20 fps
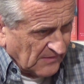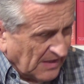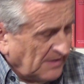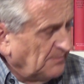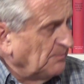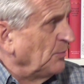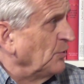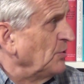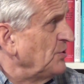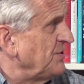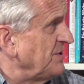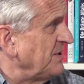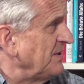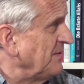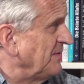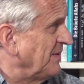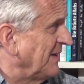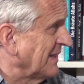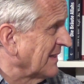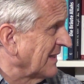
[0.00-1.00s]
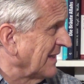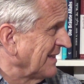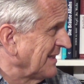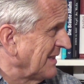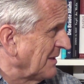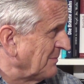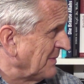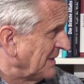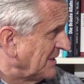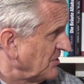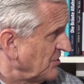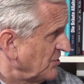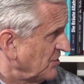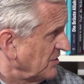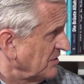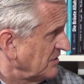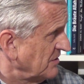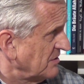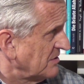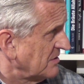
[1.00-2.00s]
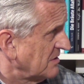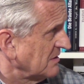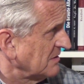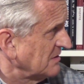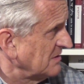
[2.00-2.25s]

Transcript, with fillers: impulsiv handelnder Mensch ist.